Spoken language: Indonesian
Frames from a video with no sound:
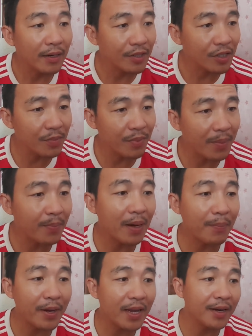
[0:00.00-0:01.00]
Sebab
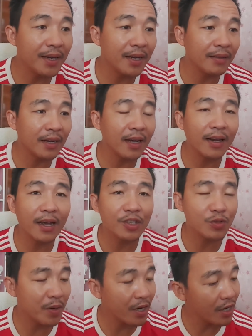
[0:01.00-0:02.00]
apa yang dikatakan
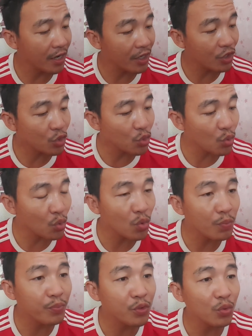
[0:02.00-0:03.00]
Azmin ini
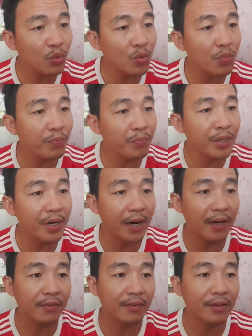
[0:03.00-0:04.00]
cukup-cukup
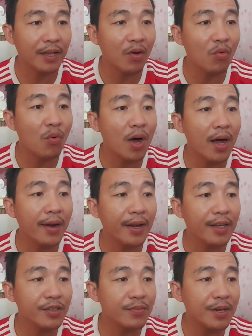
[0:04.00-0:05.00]
berat. Dakwaan
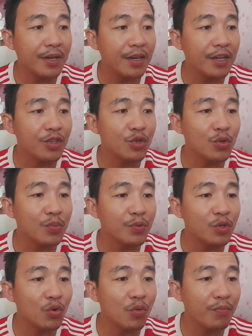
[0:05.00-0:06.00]
Azmin ini
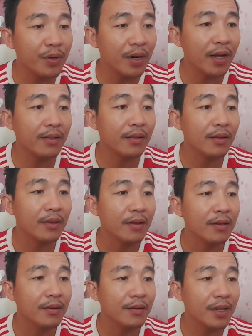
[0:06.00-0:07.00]
cukup-cukup berat.
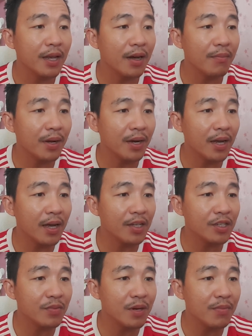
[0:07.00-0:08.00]
Yang mana
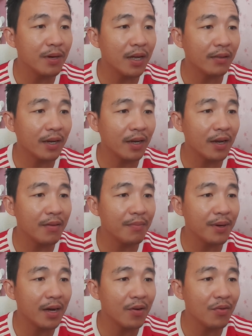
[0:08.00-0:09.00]
Azmin mengatakan
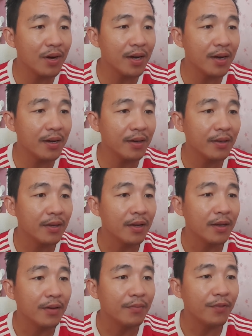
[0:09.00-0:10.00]
bahawa
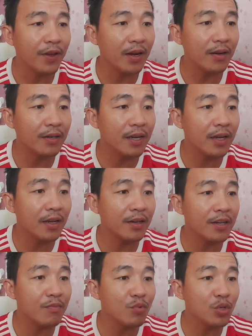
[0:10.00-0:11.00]
Felda
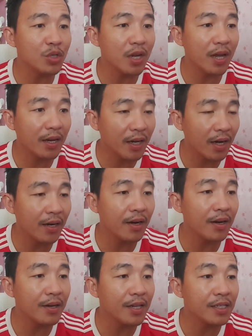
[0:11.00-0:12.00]

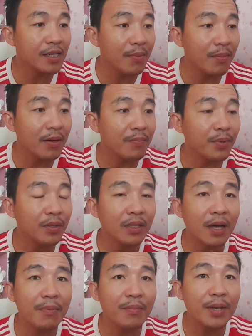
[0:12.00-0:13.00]
dimusnahkan di zaman
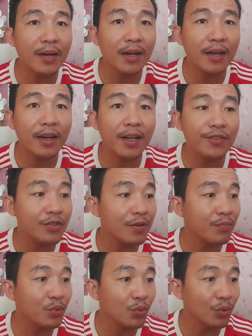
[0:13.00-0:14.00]
pentadbiran
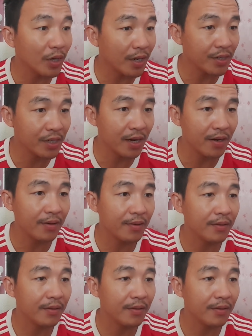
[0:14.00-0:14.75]
Najib Tun Razak.